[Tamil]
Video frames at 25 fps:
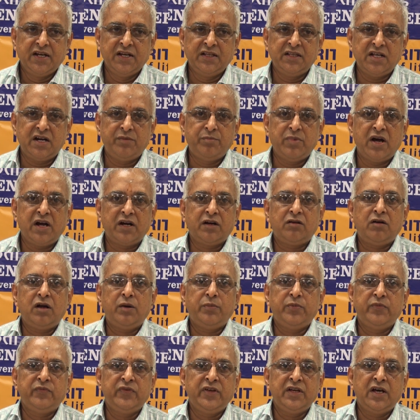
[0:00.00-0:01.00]
In that
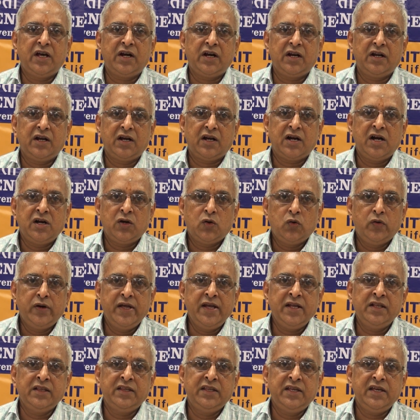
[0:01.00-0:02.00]
backdrop, we are
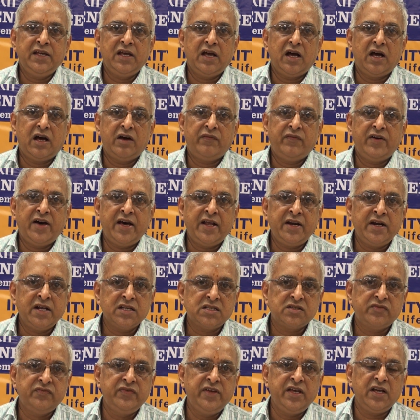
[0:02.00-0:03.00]
concluding the
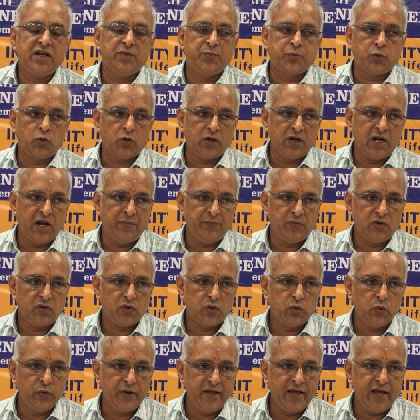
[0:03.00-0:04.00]
Awareness Week
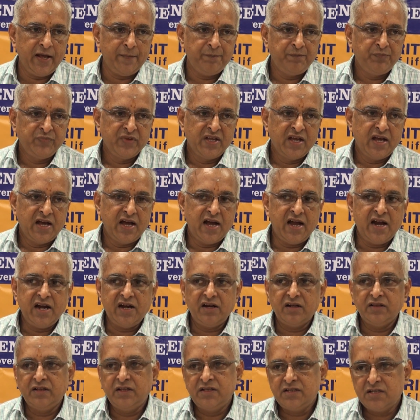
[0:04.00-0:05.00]
program today
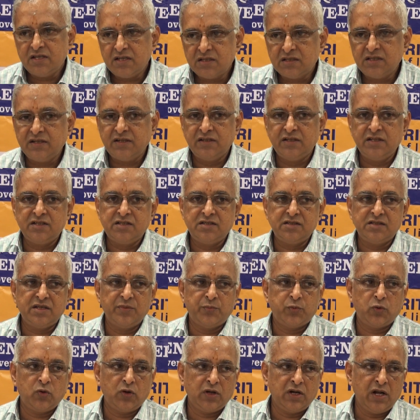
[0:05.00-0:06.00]
and this is the this is
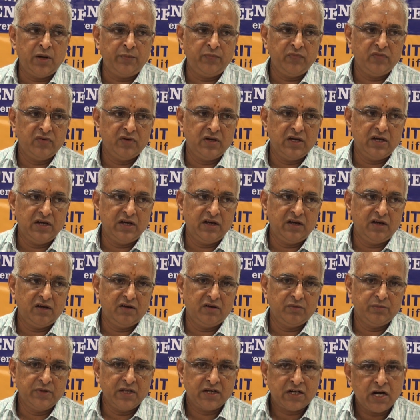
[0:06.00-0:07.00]
the program
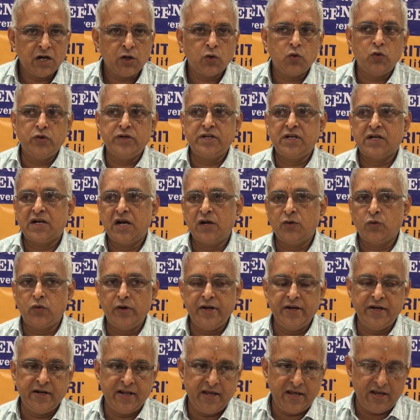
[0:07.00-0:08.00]
uh, the conclude,
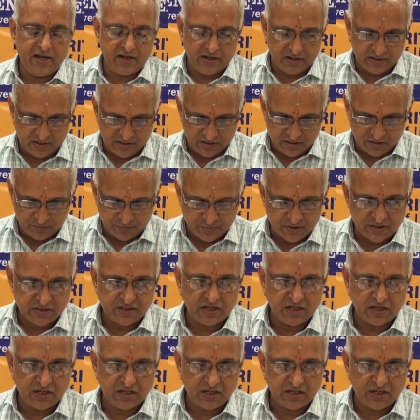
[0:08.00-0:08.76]
concluding day uh,